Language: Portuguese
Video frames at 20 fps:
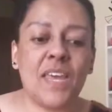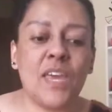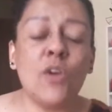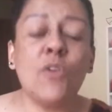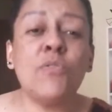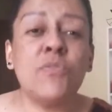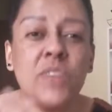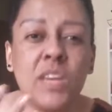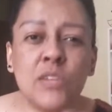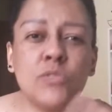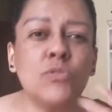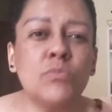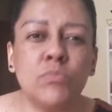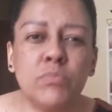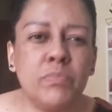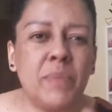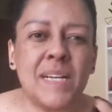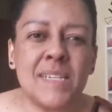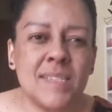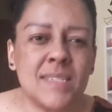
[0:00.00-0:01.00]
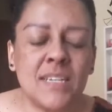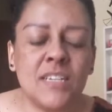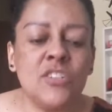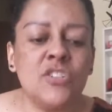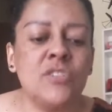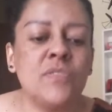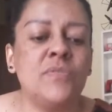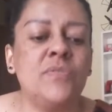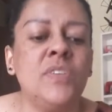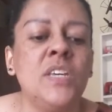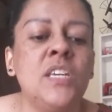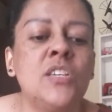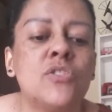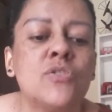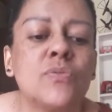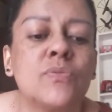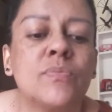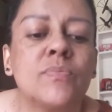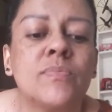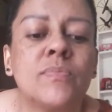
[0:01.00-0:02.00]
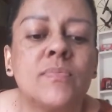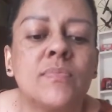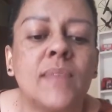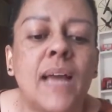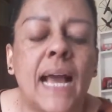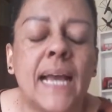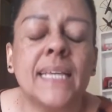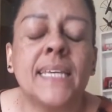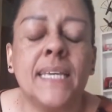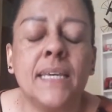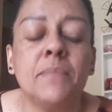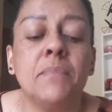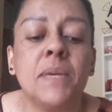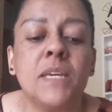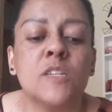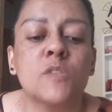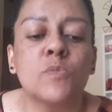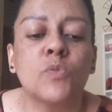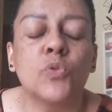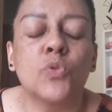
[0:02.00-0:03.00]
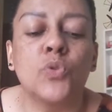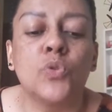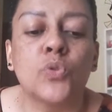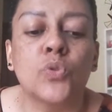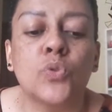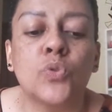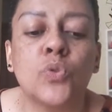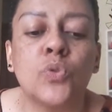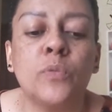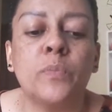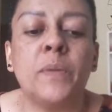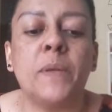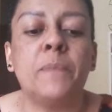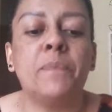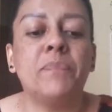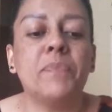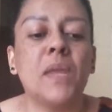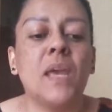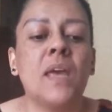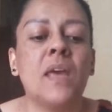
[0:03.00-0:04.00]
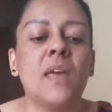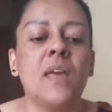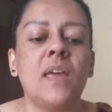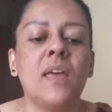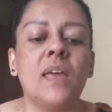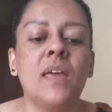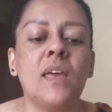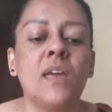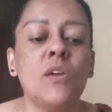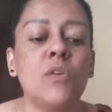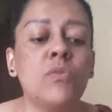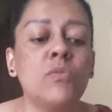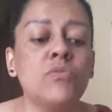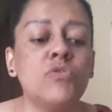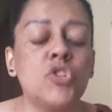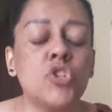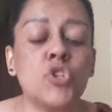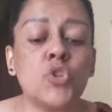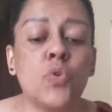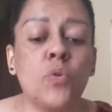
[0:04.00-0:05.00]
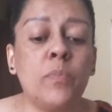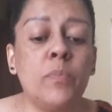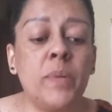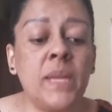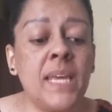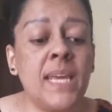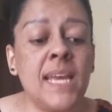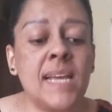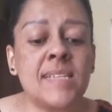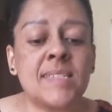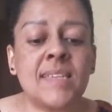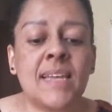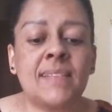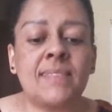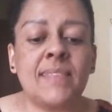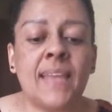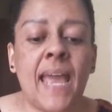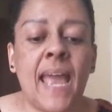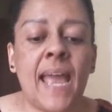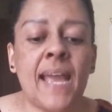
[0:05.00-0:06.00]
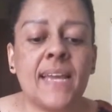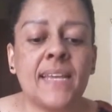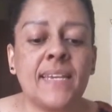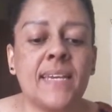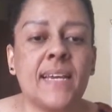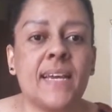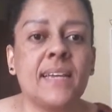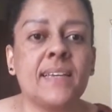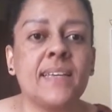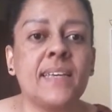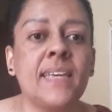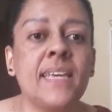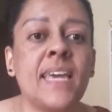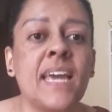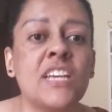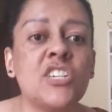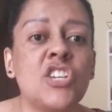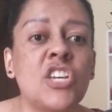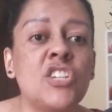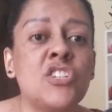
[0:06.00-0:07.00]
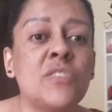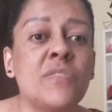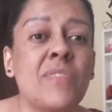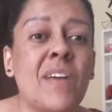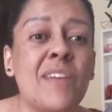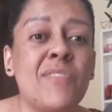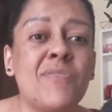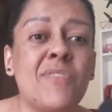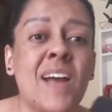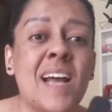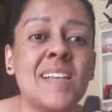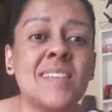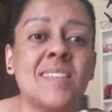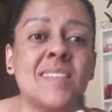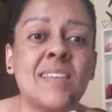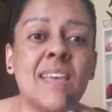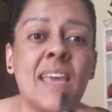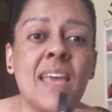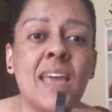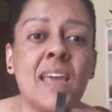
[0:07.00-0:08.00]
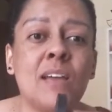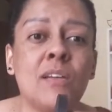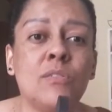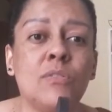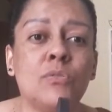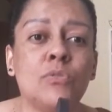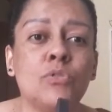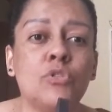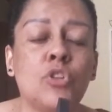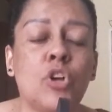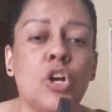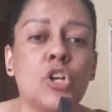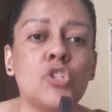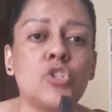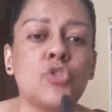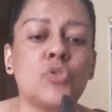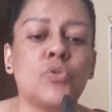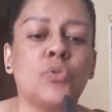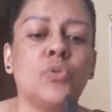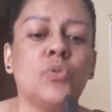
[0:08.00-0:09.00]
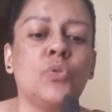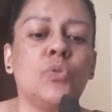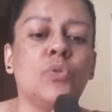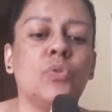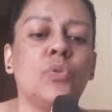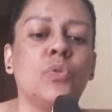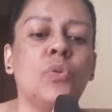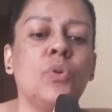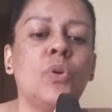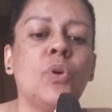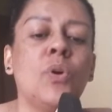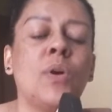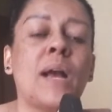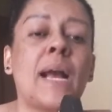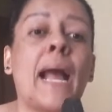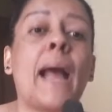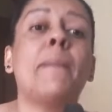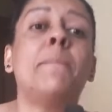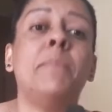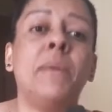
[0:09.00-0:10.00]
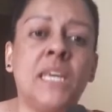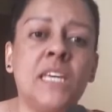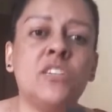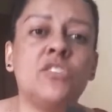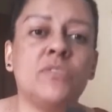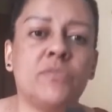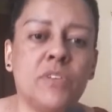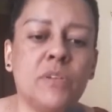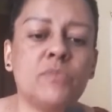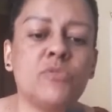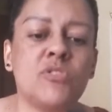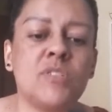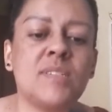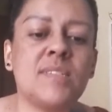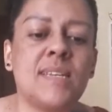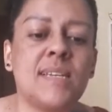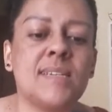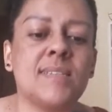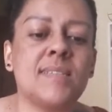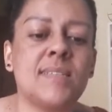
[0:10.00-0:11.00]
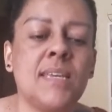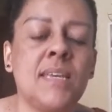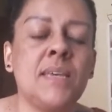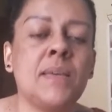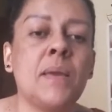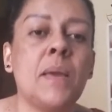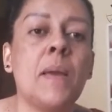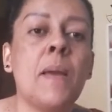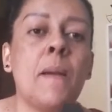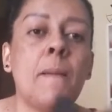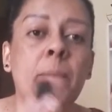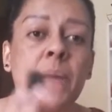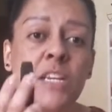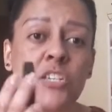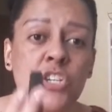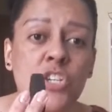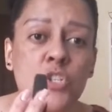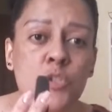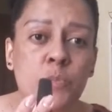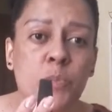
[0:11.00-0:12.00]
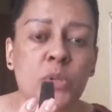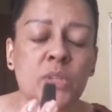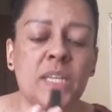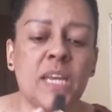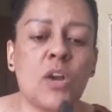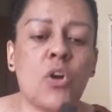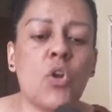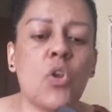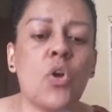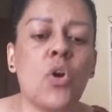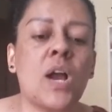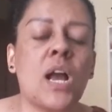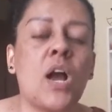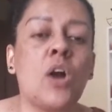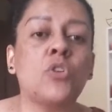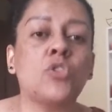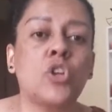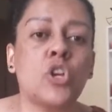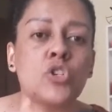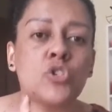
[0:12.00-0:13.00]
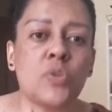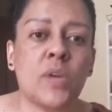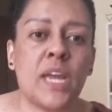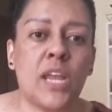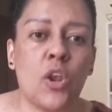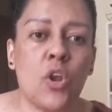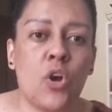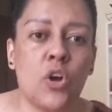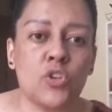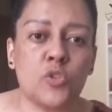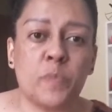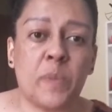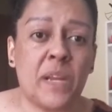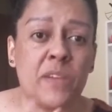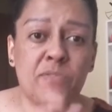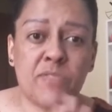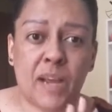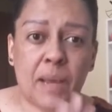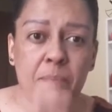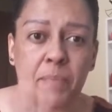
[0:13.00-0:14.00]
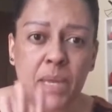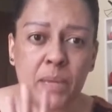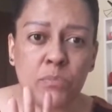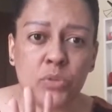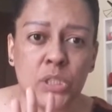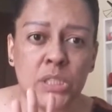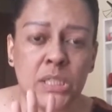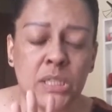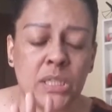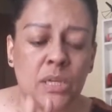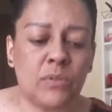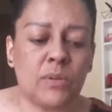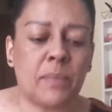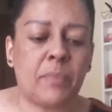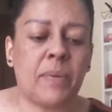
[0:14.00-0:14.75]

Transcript: Eu vendo bastante vídeo aqui mesmo no YouTube, eu descobri essa técnica em que a gente vai fazer o nosso cabide, vamos dizer assim, para a gente poder colocar o nosso relógio para ele ficar bem bonitão na